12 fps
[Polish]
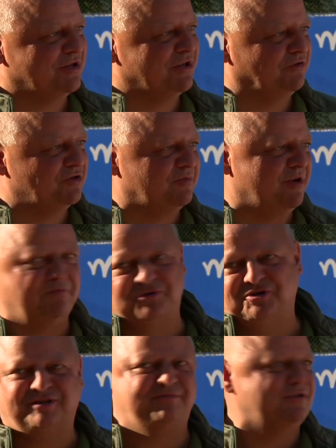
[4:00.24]
którzy mają po
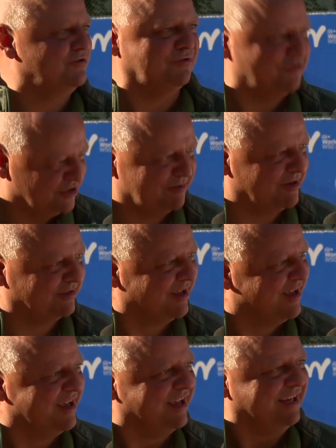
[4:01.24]
78 lat.
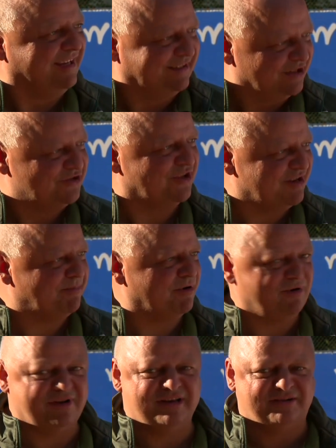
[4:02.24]
I te cztery
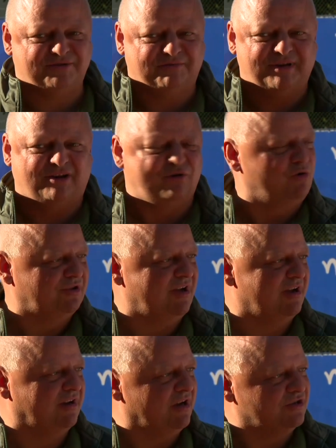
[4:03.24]
pokolenia są na
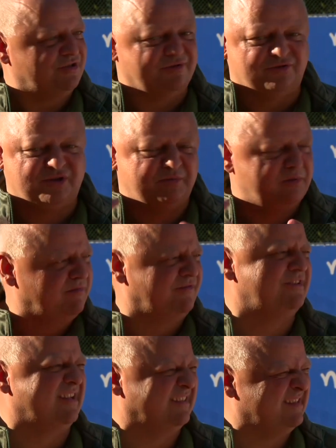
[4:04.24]
kortach, każdy do siebie
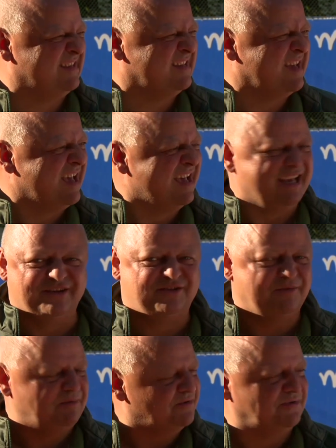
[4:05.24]
mówi na ty. Jest
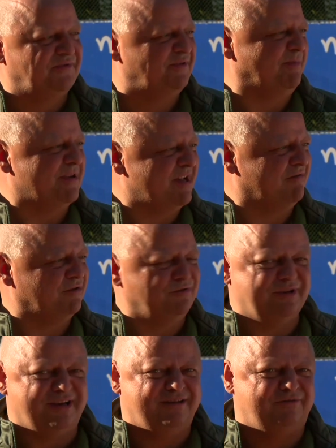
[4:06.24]
to po prostu wspaniałe.
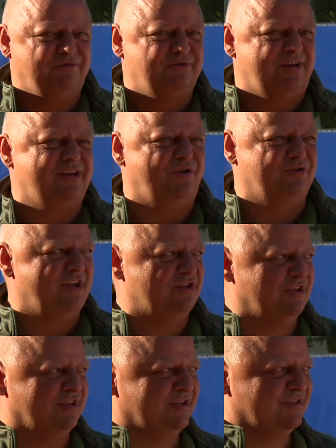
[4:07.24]
Tutaj, tutaj od
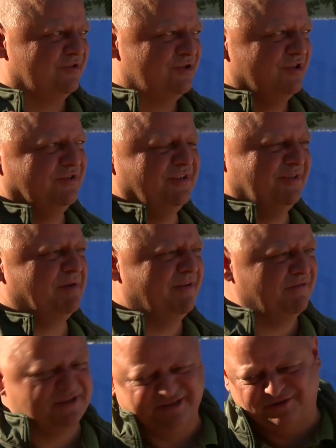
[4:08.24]
naszych codziennych
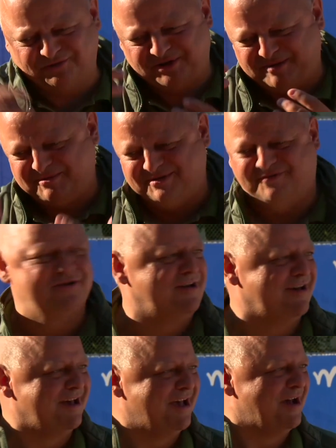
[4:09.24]
spraw resetujemy
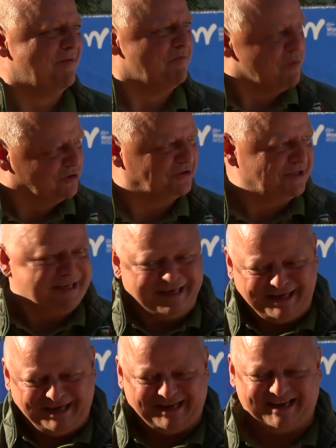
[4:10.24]
swoje mózgi,
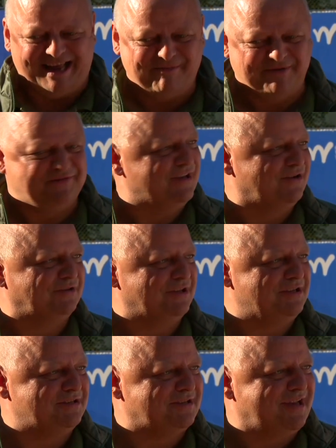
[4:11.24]
gramy w tego
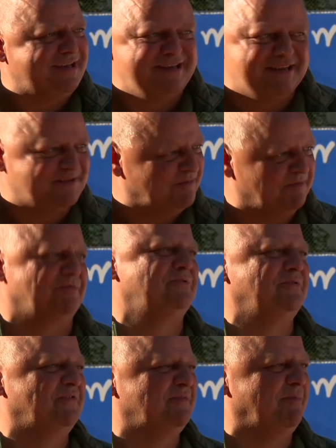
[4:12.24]
tenisa i jest po
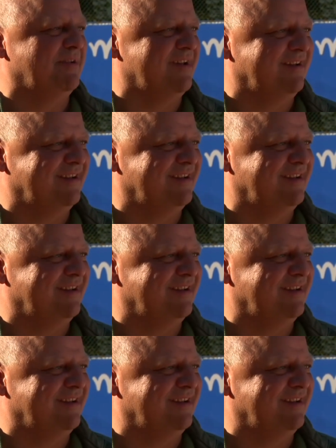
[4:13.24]
prostu wspaniale.